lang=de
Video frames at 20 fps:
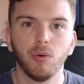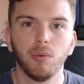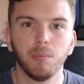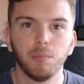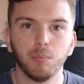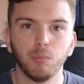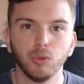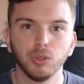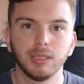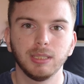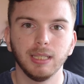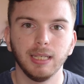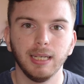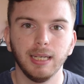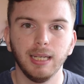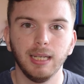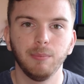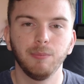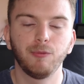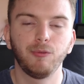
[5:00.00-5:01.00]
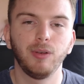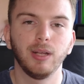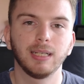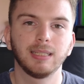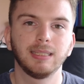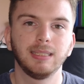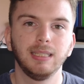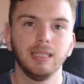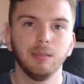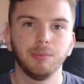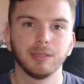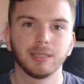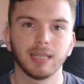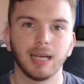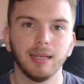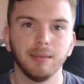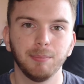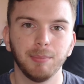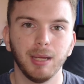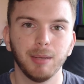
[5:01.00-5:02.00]
muss eben flexibel
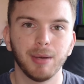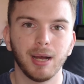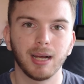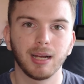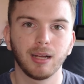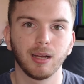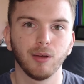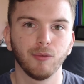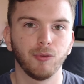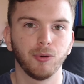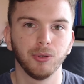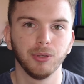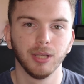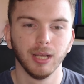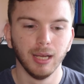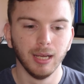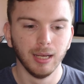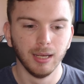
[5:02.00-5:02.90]
sein im Angriff und